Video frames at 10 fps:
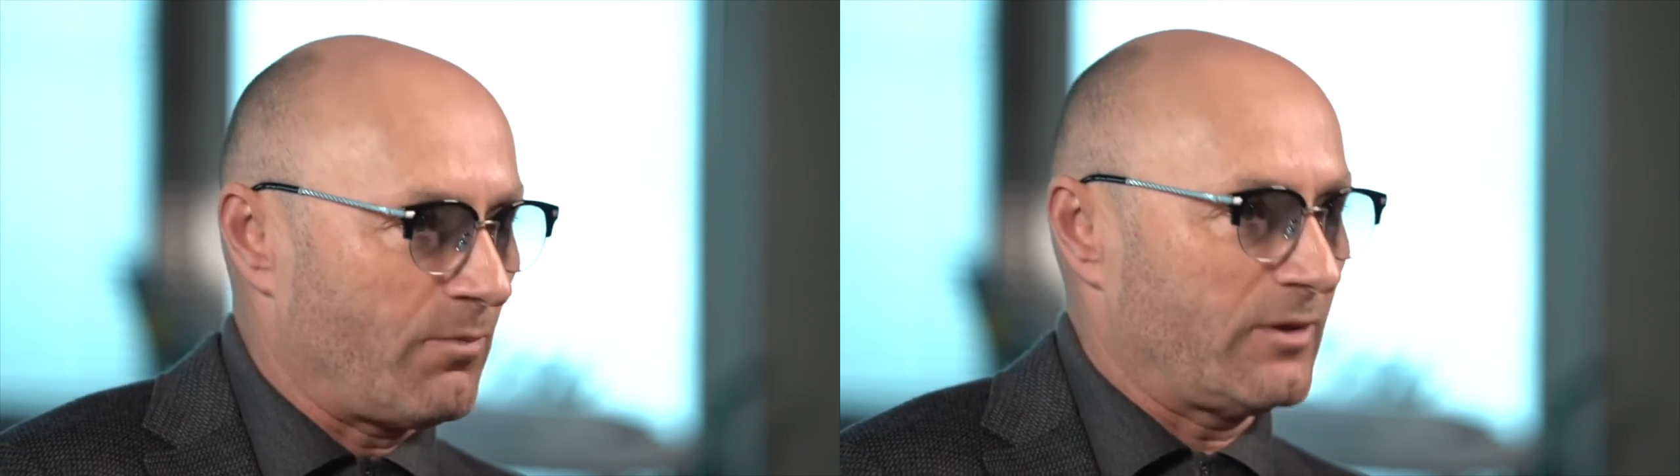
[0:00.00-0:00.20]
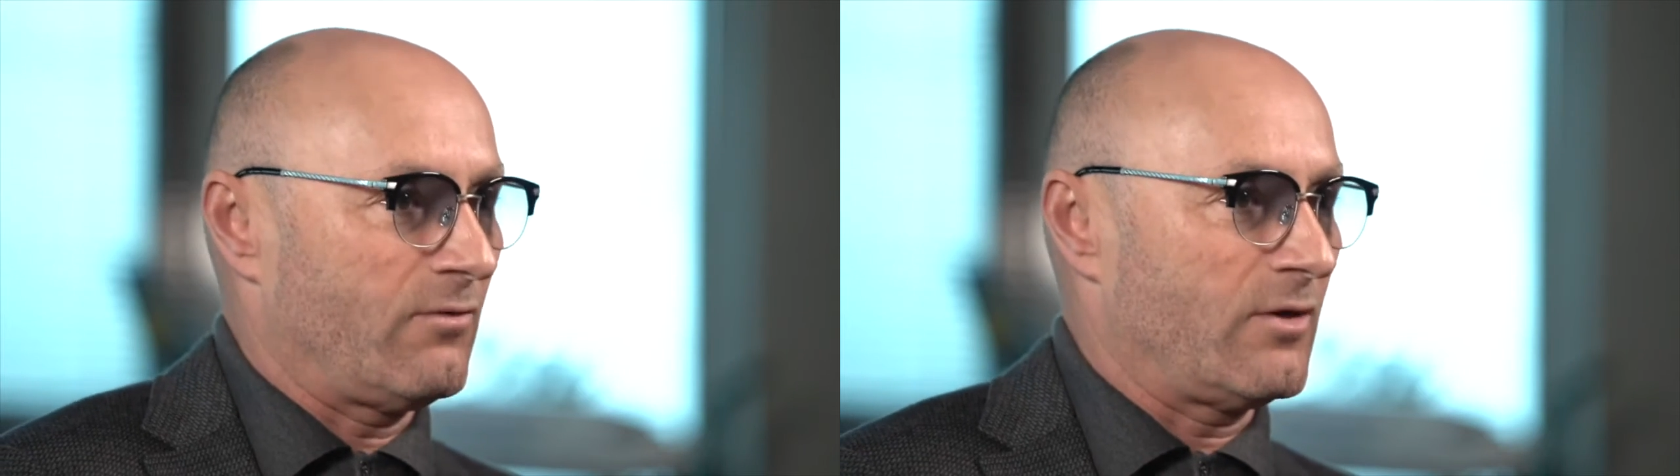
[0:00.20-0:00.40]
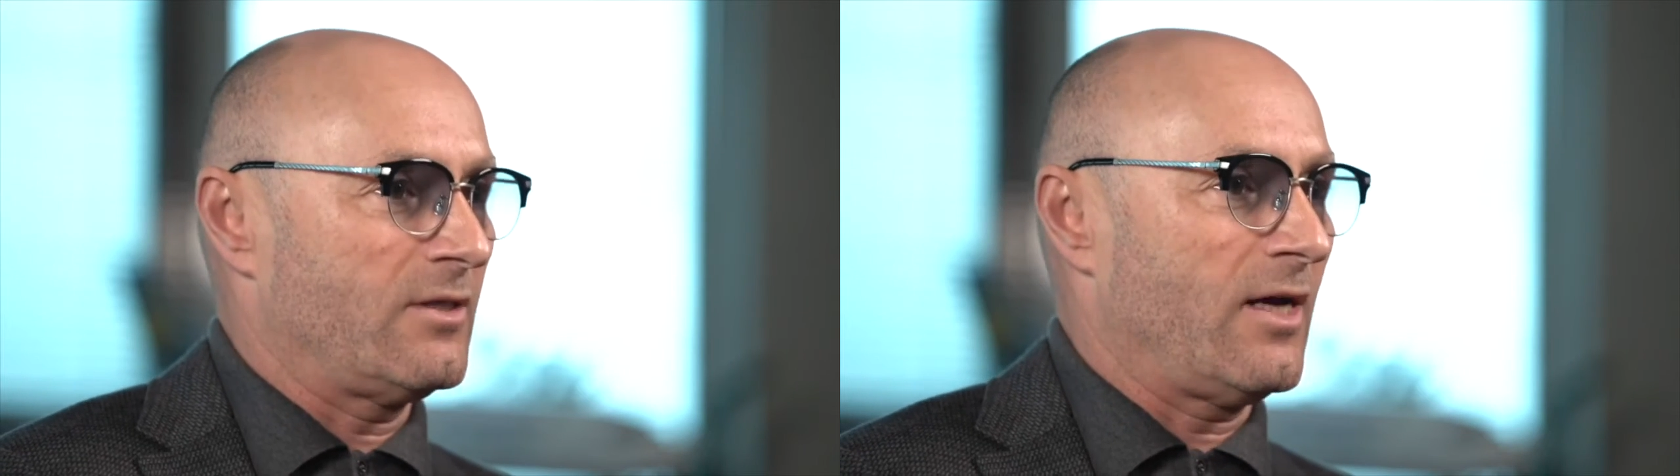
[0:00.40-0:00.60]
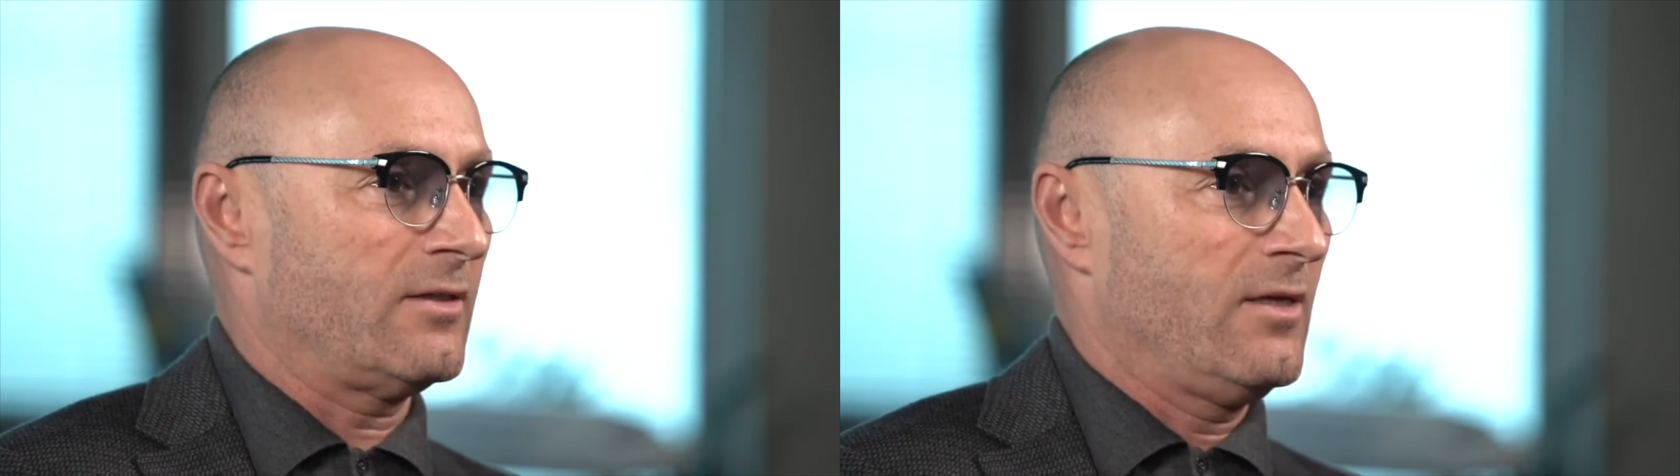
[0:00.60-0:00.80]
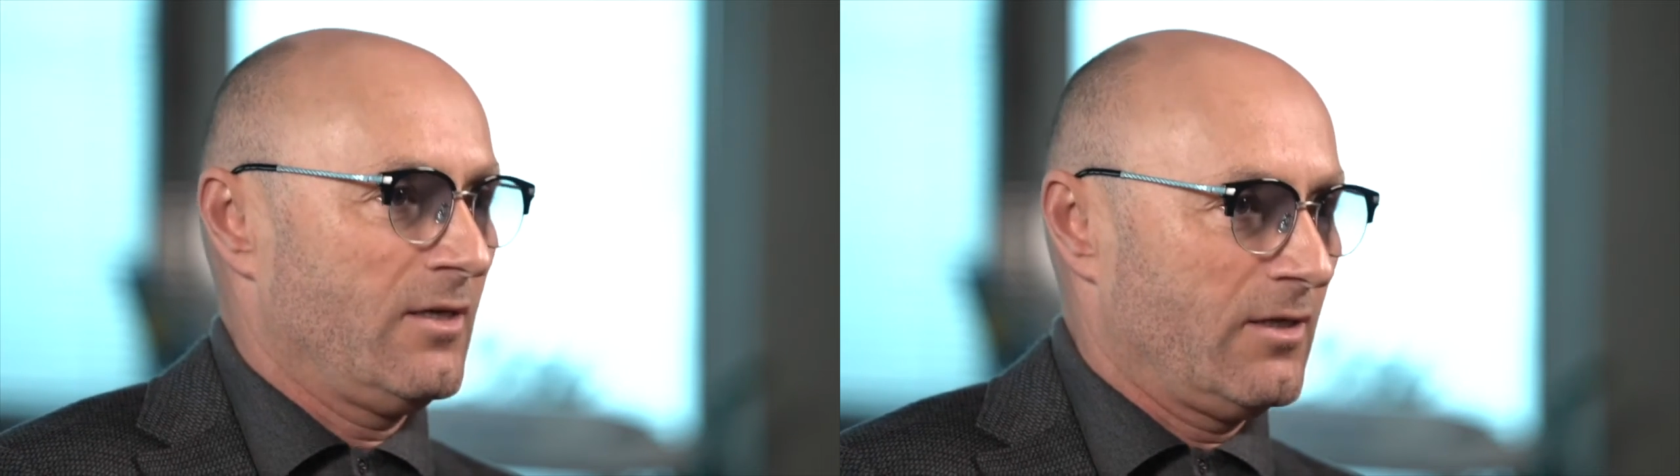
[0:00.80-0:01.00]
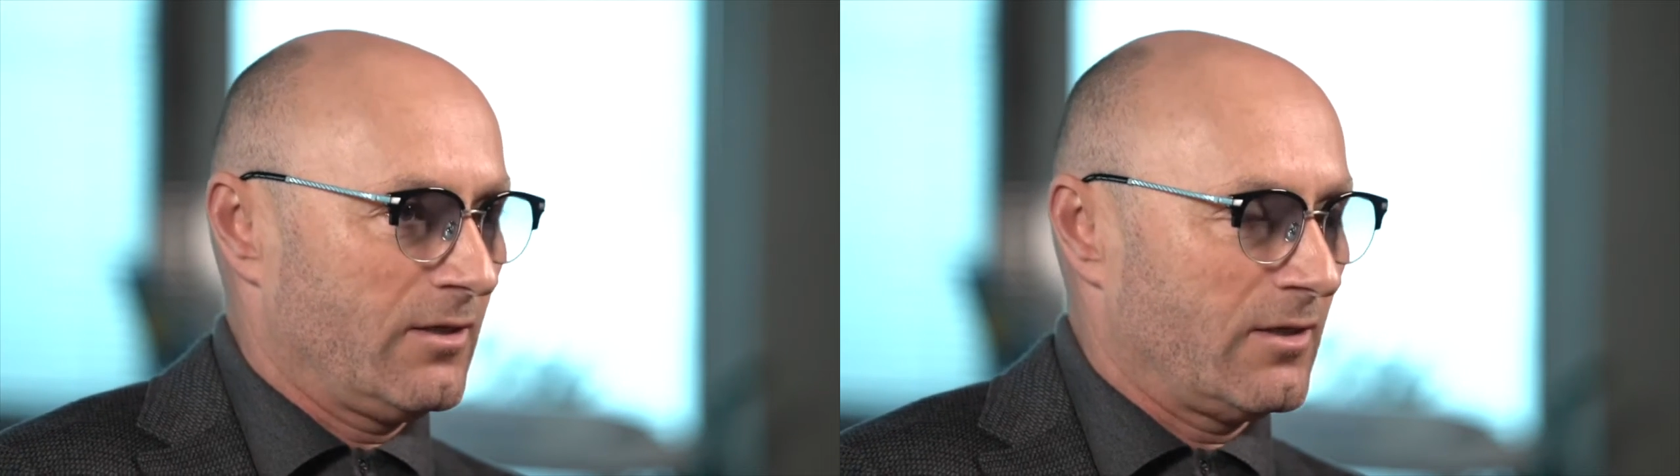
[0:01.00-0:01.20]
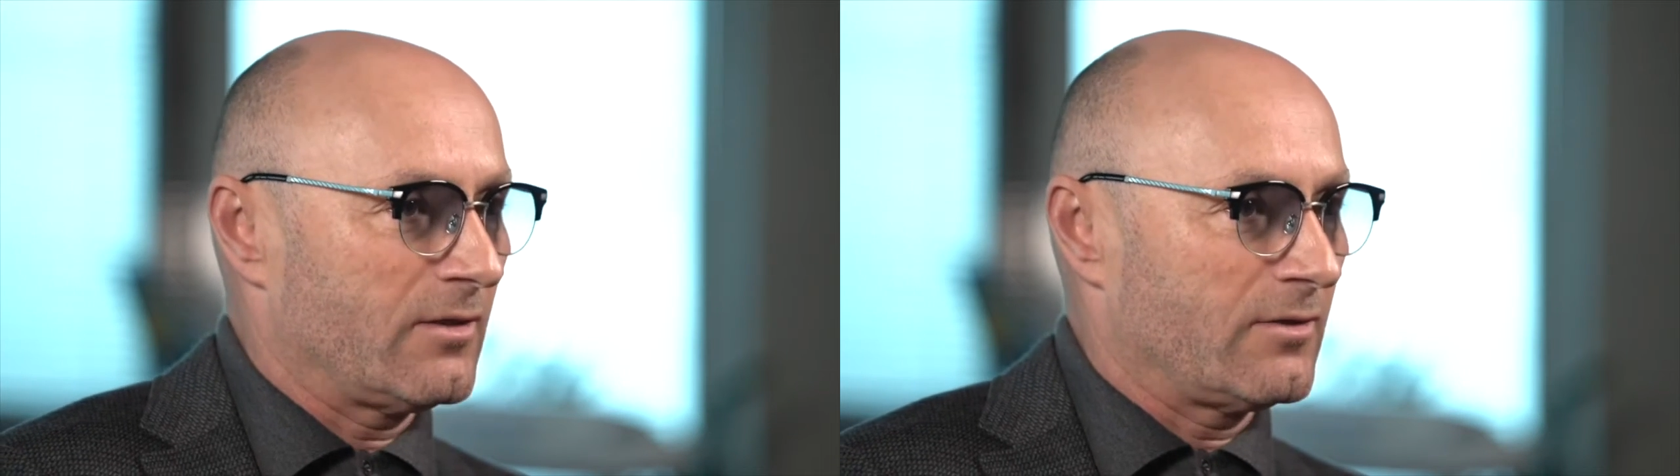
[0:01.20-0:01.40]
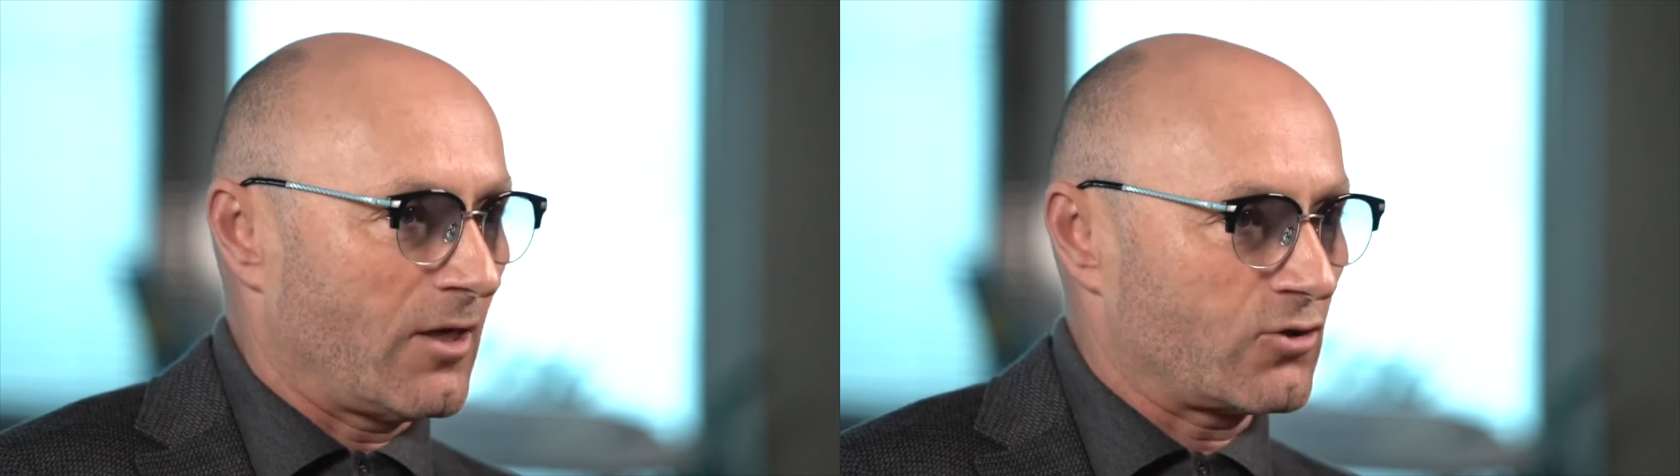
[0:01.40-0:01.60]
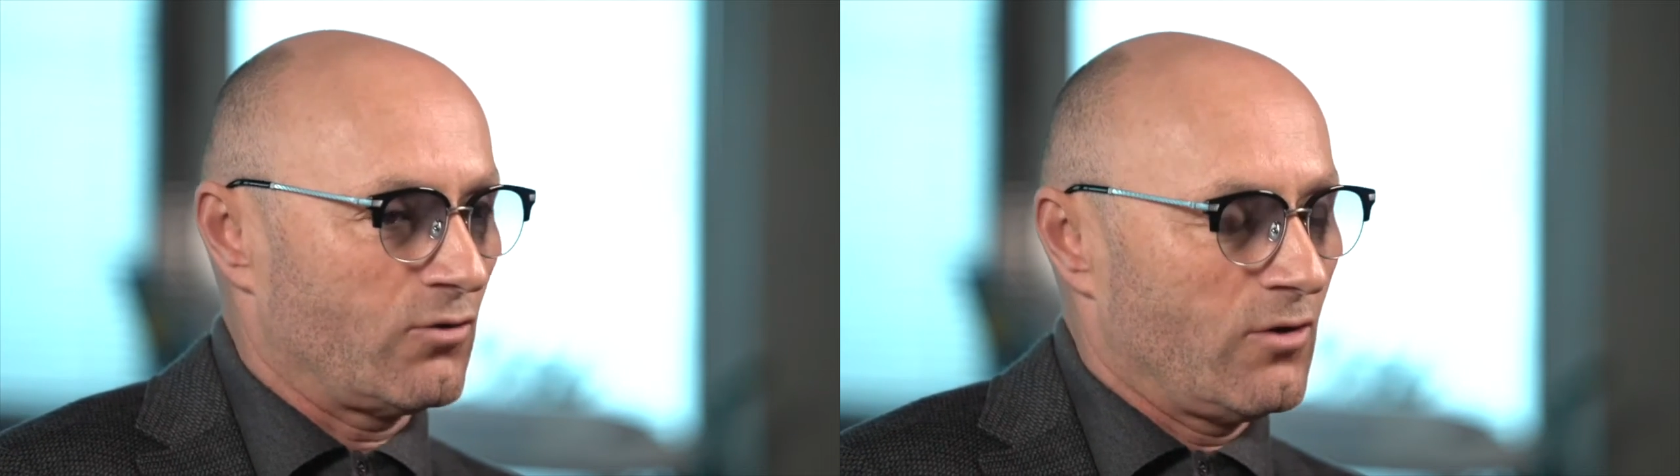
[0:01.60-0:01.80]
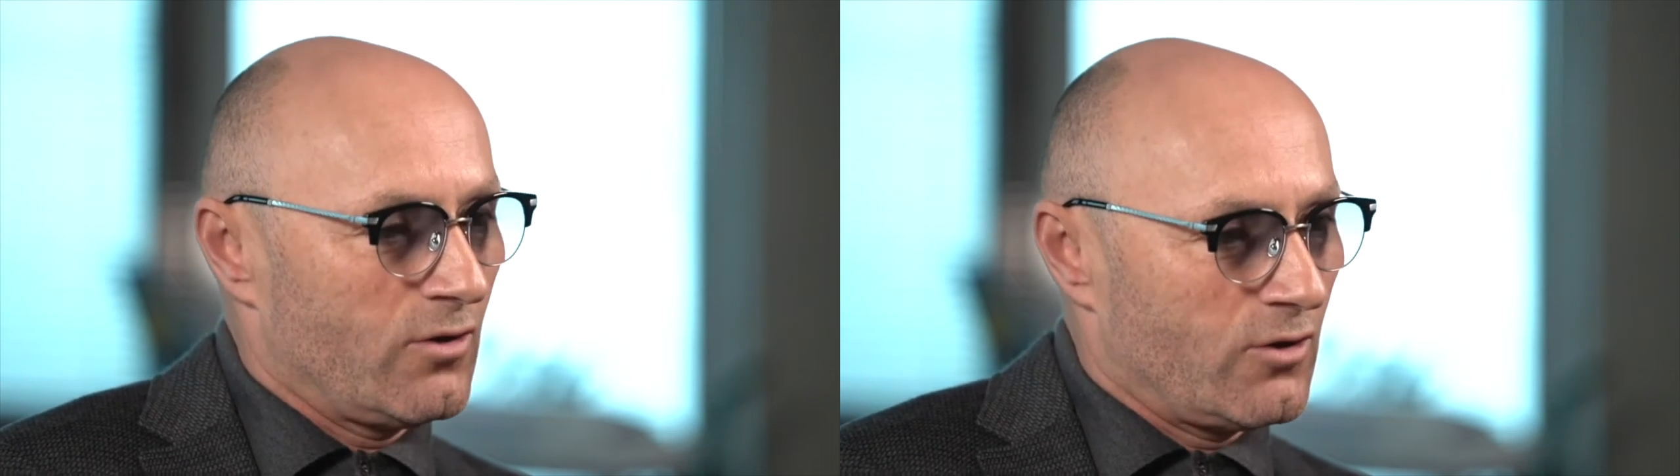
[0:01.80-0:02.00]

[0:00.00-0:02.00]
подтвердят нашу,